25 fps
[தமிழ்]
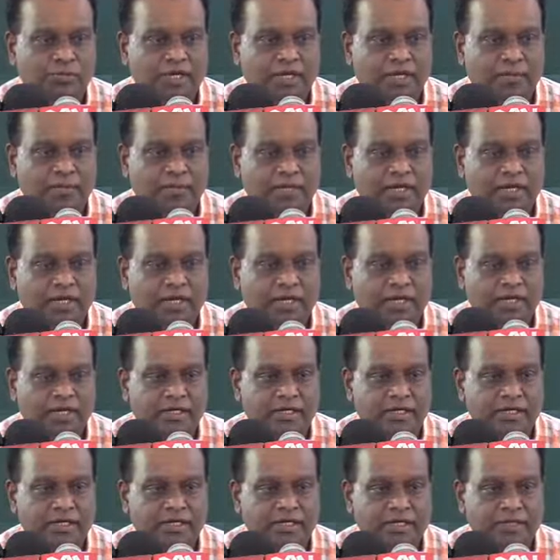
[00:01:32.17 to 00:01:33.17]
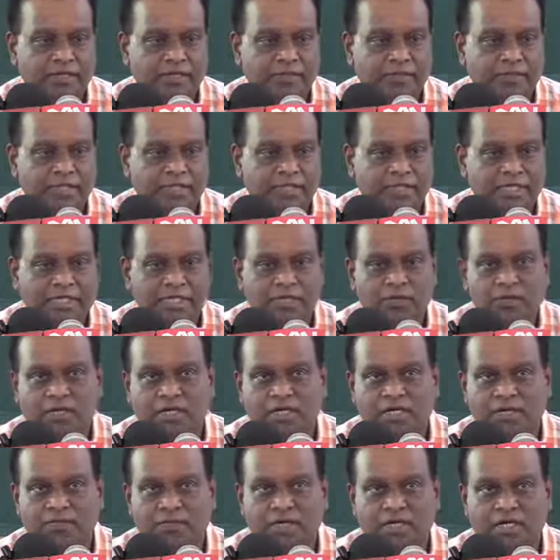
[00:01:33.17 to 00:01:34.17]
பணிப்பாளராக கடந்த பதினேழு
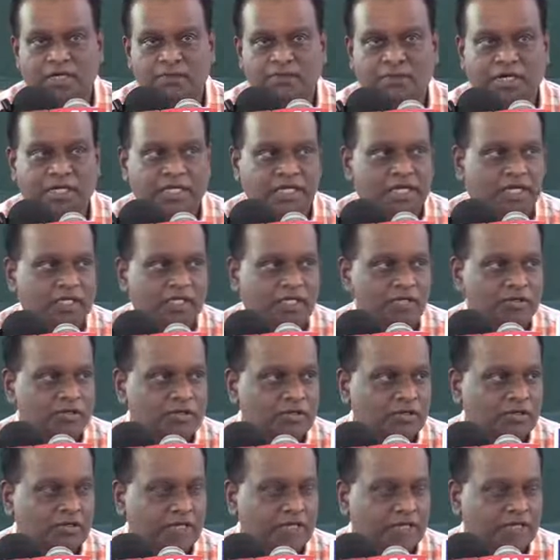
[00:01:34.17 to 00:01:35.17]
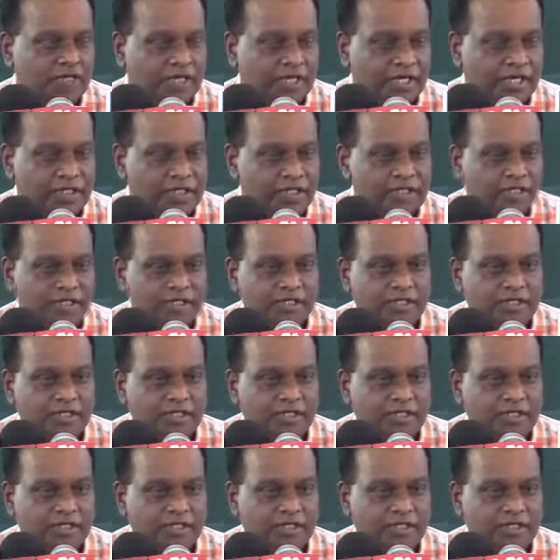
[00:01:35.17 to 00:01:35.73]
வருடமாக பணியாற்றி கொண்டிருக்கின்றேன்